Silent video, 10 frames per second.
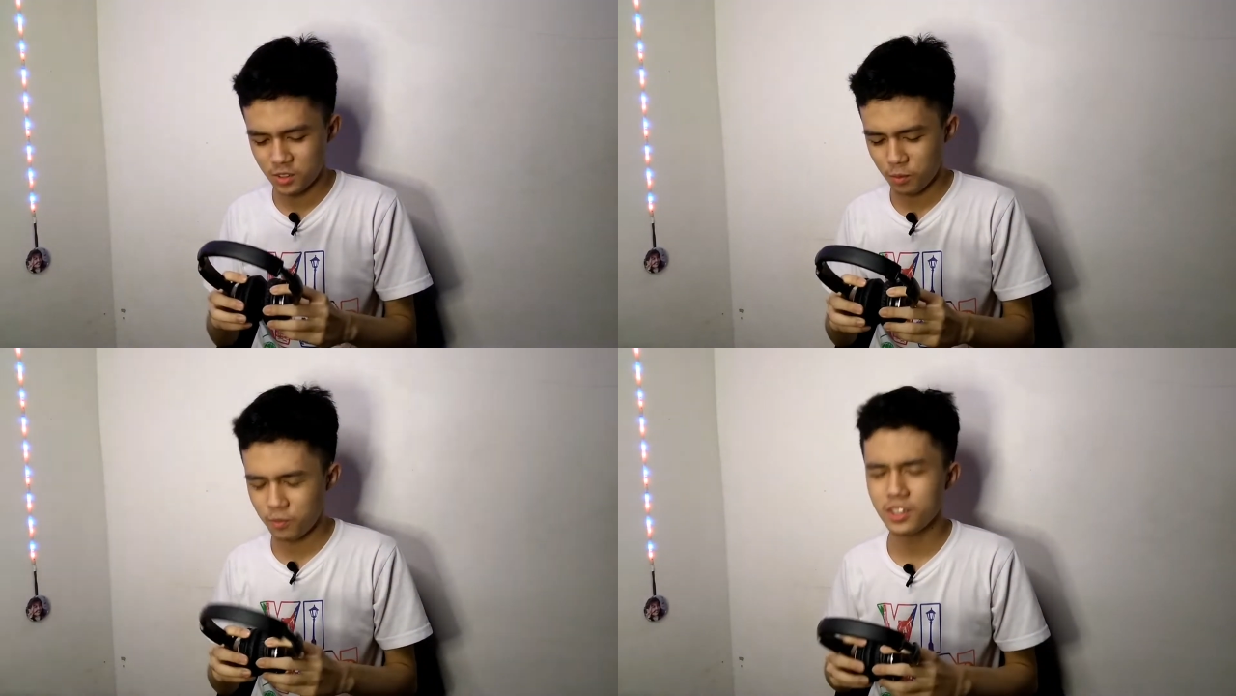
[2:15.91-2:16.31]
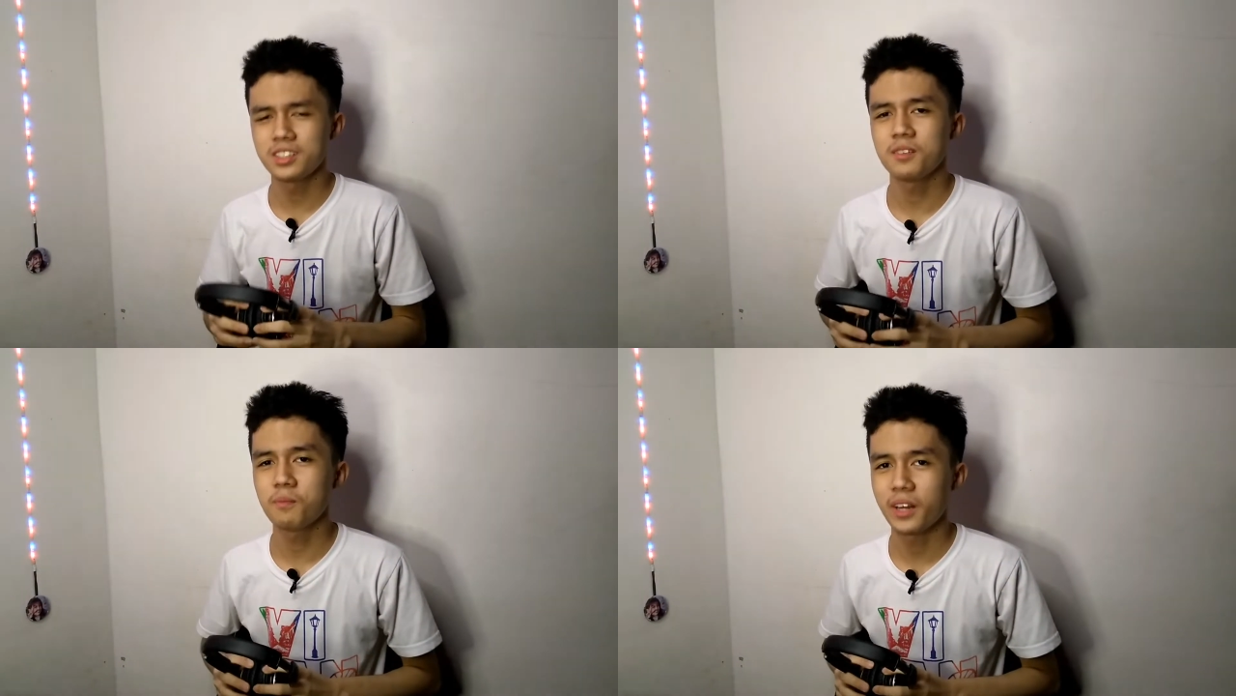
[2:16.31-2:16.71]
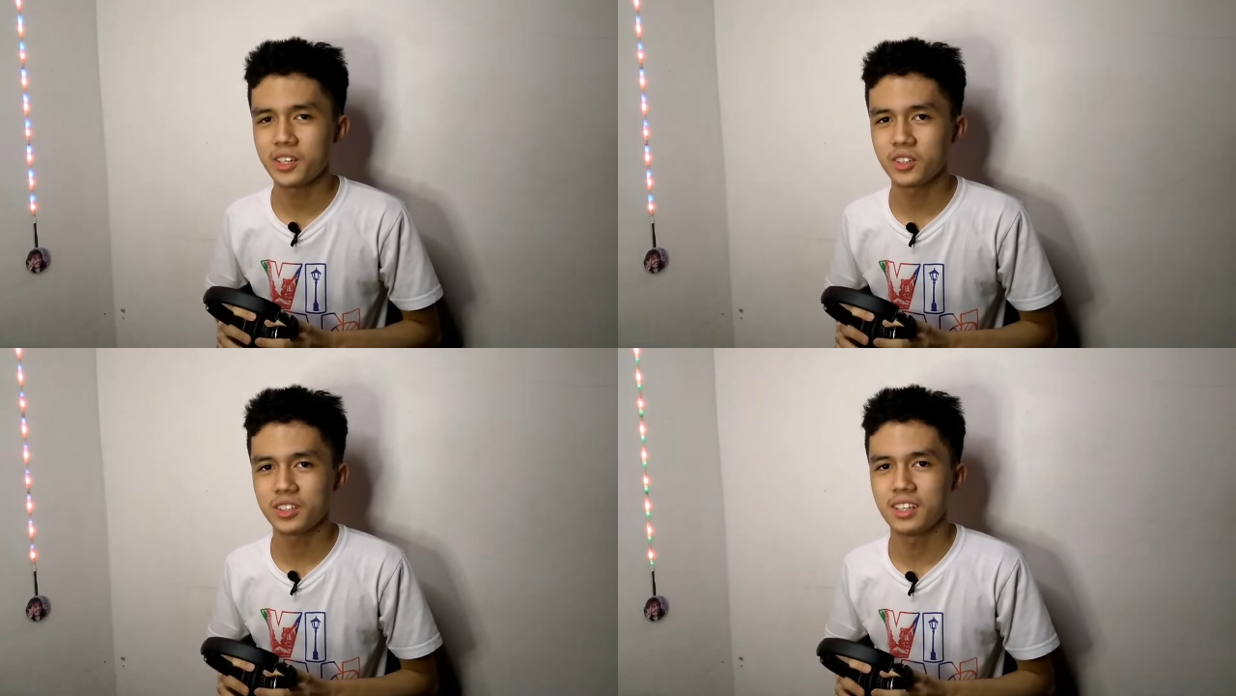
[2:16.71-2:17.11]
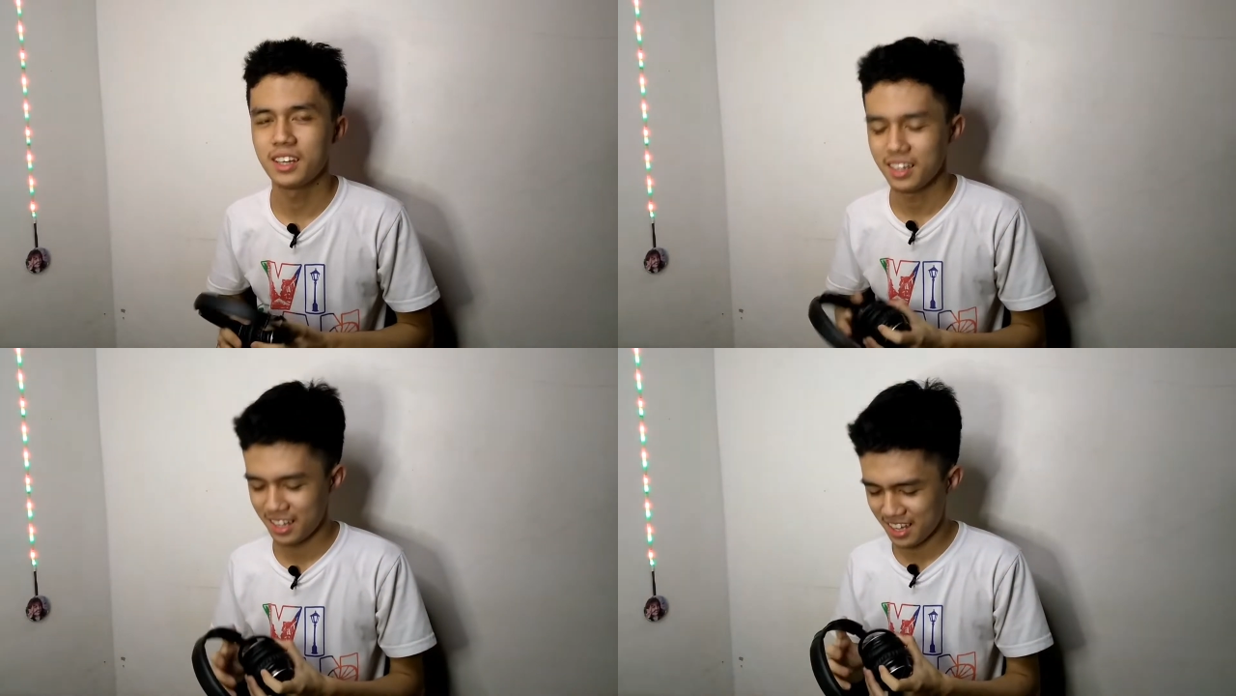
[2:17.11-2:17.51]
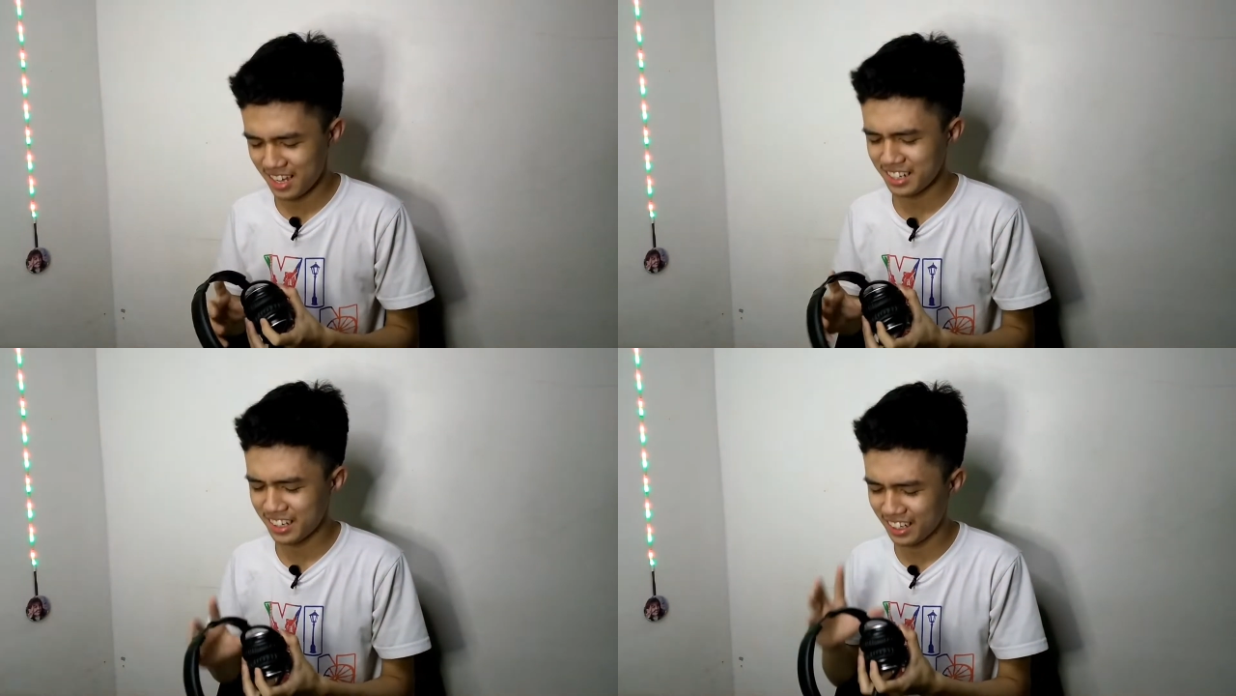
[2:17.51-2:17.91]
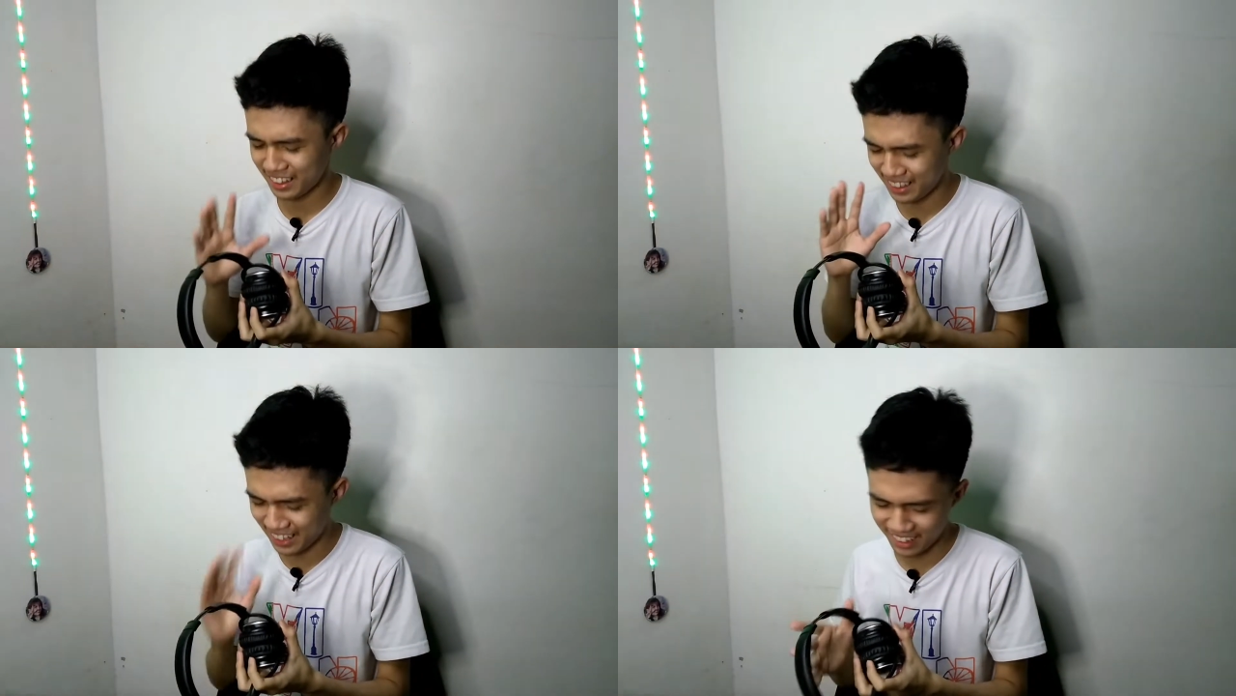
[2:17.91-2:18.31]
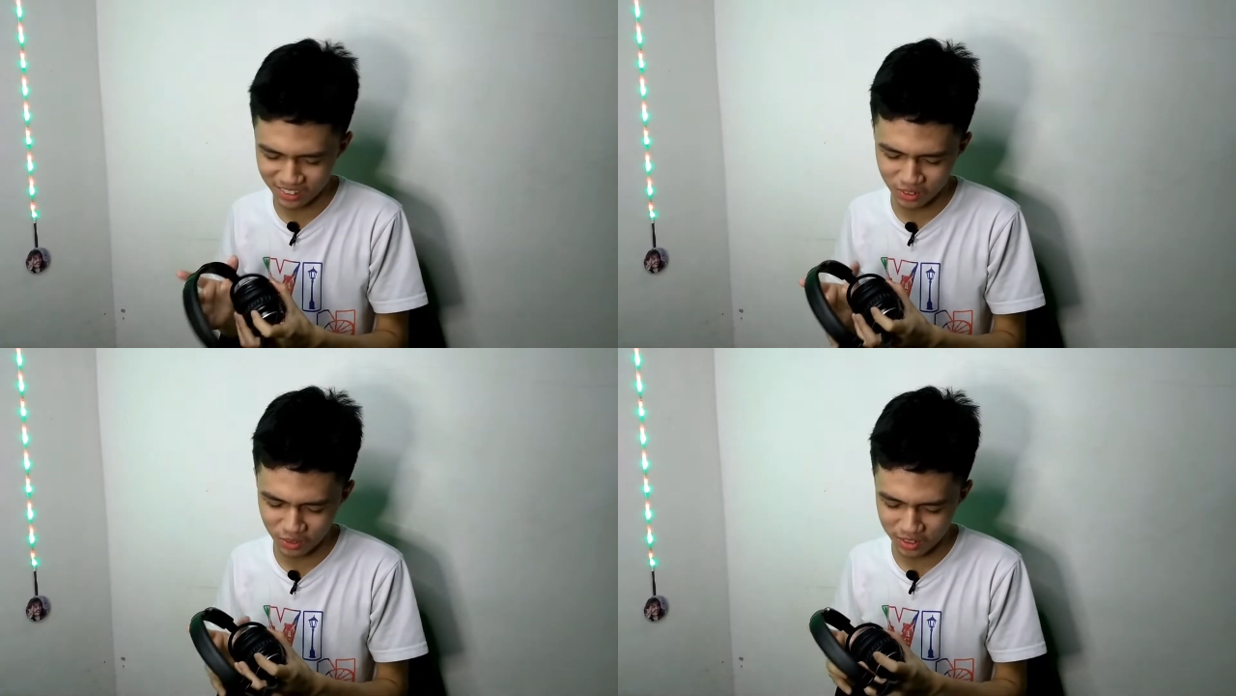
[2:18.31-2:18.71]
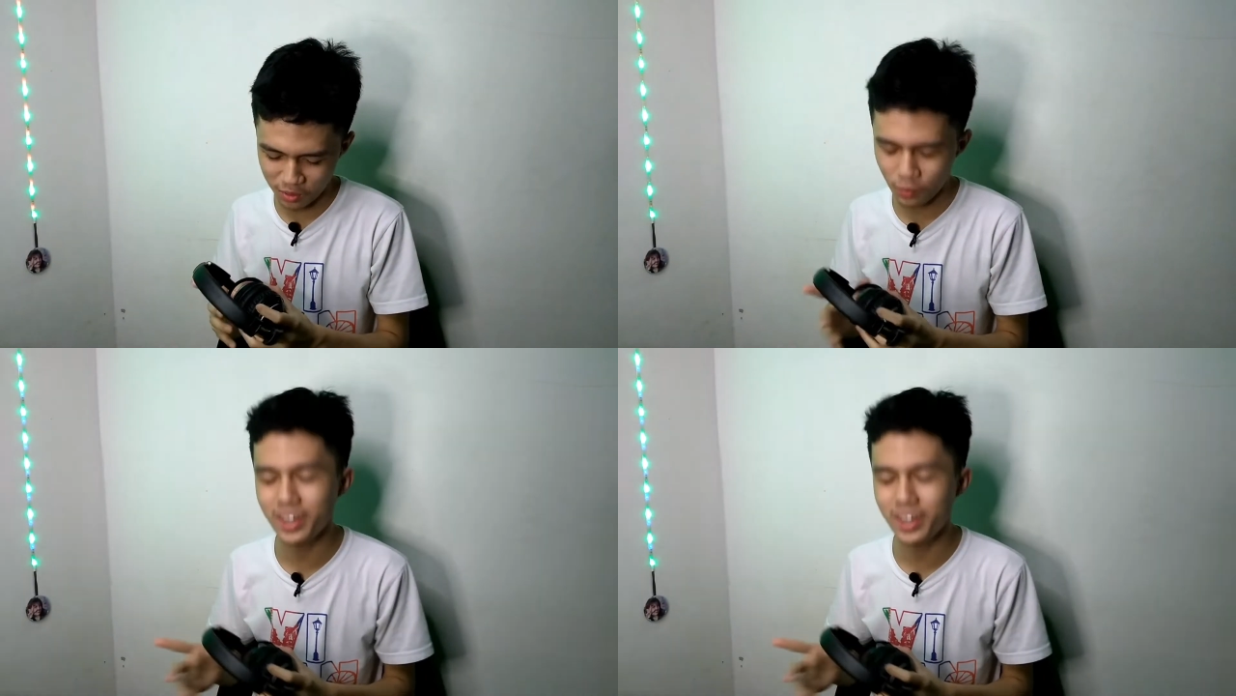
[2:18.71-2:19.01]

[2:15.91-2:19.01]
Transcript: So, first impression, ang ganda ng tunog niya.